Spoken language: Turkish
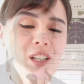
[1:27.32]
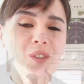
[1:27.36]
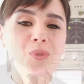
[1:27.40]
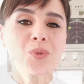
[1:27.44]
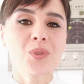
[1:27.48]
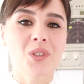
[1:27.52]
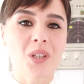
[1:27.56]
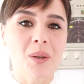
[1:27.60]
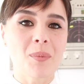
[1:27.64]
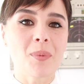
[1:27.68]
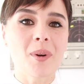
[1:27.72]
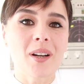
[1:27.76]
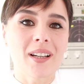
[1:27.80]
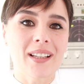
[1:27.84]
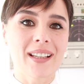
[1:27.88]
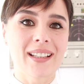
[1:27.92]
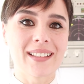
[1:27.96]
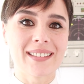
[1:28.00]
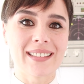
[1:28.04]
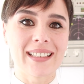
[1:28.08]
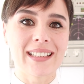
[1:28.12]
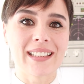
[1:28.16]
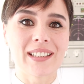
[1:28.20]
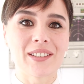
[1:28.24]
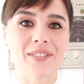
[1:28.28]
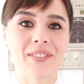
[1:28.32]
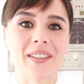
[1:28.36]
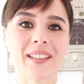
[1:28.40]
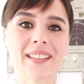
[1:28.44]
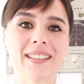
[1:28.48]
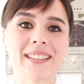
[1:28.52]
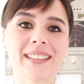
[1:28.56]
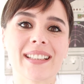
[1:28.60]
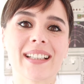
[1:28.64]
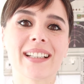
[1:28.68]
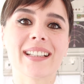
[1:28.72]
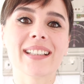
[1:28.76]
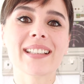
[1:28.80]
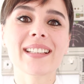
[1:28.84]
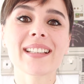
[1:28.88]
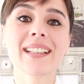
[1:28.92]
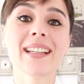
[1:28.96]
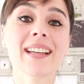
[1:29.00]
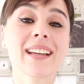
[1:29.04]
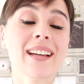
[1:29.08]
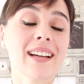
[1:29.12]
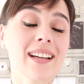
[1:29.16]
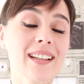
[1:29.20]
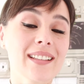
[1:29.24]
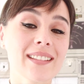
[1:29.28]
ile uçuş yaparken teklif etti yani.
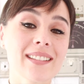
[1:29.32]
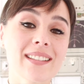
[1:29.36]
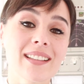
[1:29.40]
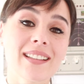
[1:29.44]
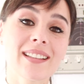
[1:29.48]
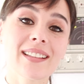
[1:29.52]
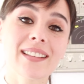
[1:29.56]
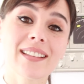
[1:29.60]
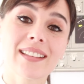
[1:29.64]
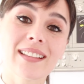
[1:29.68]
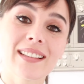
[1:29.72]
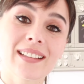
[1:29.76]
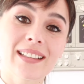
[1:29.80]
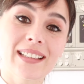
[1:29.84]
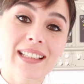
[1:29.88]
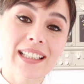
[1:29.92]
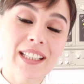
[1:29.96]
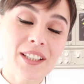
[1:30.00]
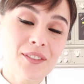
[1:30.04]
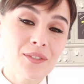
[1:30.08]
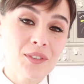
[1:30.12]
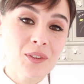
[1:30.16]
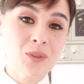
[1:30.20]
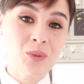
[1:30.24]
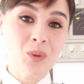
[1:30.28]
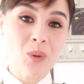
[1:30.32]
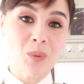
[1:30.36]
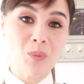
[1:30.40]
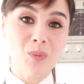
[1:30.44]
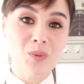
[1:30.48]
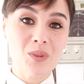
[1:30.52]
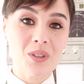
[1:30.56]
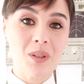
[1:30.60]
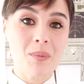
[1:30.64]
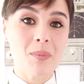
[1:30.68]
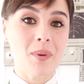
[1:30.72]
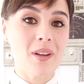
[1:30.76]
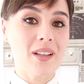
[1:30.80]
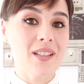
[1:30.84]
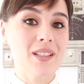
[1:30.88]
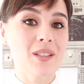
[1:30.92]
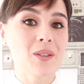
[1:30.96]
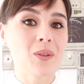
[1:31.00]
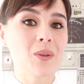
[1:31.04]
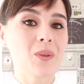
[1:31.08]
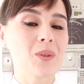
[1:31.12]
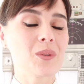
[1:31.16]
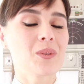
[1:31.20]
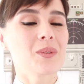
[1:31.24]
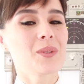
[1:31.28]
Hatta e, ilk videomuzda
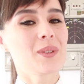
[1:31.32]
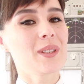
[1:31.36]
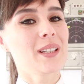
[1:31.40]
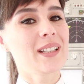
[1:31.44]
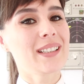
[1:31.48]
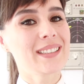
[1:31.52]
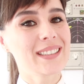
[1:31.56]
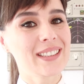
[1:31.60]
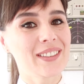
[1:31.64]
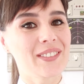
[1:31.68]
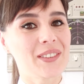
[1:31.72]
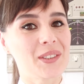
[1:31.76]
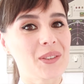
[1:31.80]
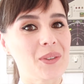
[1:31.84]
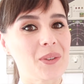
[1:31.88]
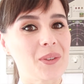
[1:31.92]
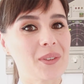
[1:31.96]
bazı görüntüler de var